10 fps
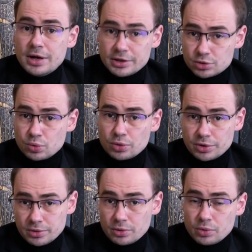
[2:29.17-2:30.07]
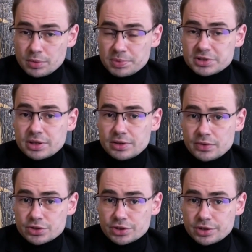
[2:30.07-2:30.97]
актеры роли
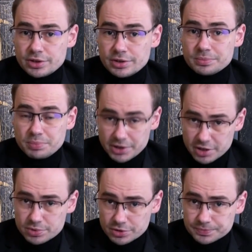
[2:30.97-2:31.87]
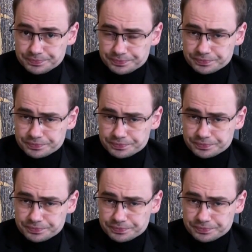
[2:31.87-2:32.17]
пострадавших и погибших.